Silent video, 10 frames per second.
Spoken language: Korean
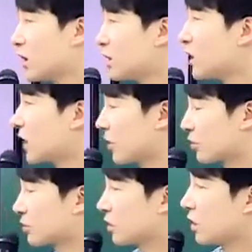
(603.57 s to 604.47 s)
이
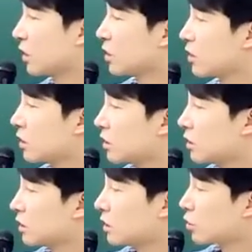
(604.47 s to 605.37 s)
얘기거든
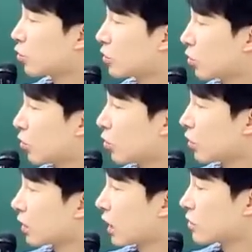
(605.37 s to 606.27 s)

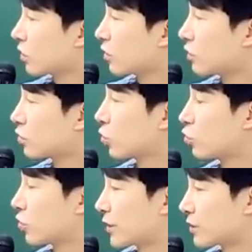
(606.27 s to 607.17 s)
2015 개정
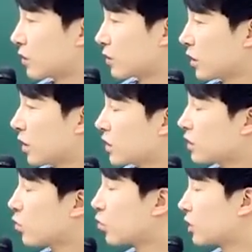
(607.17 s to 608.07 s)
교육과정
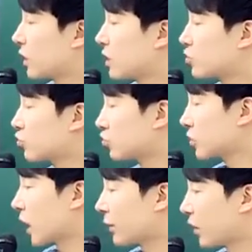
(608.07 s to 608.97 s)
2021 수능
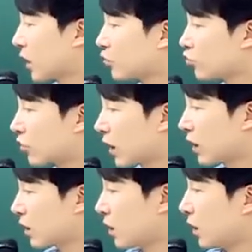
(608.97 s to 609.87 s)
개편안
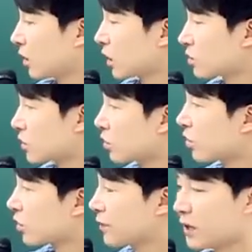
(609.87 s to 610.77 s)
유예 그래서
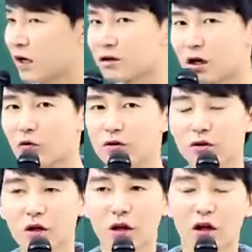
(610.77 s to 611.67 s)
이거에 대한 막 얘기들 하고
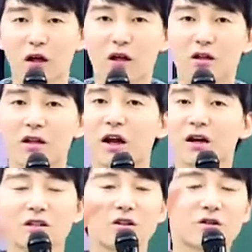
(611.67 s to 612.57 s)
있는데
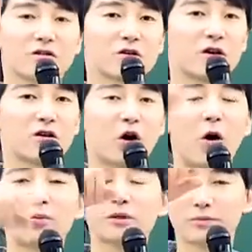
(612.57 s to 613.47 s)
니네가 신경 쓸 건
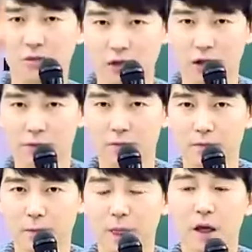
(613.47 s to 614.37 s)
없습니다
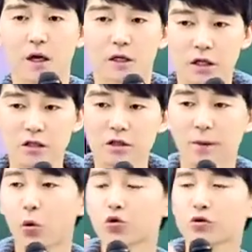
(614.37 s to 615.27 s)
실제
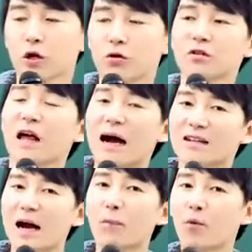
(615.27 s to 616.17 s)
모든 내용을
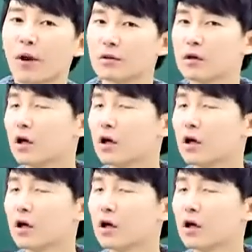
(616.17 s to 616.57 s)
다 까보면